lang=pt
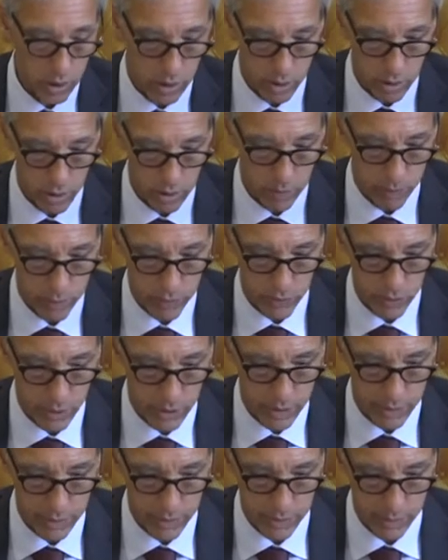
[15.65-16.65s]
de
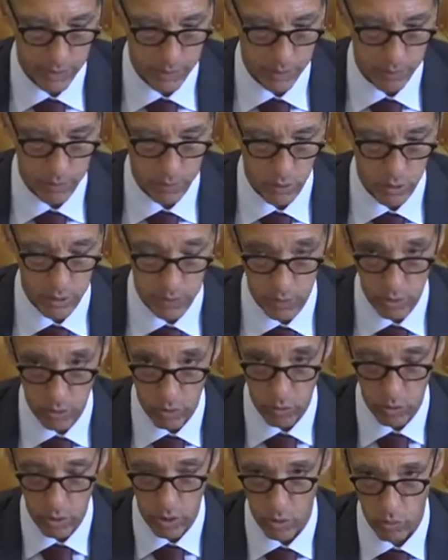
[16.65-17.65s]
presidência
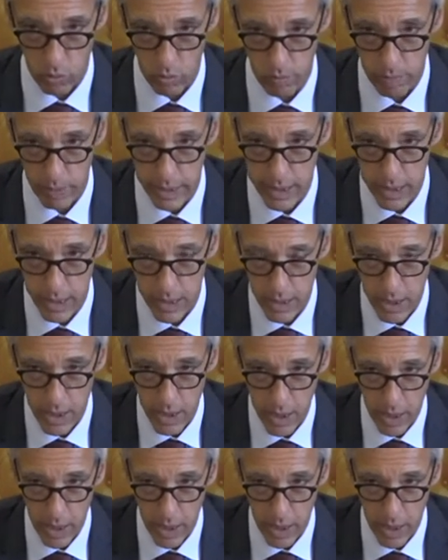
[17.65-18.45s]
portuguesa da União Europeia,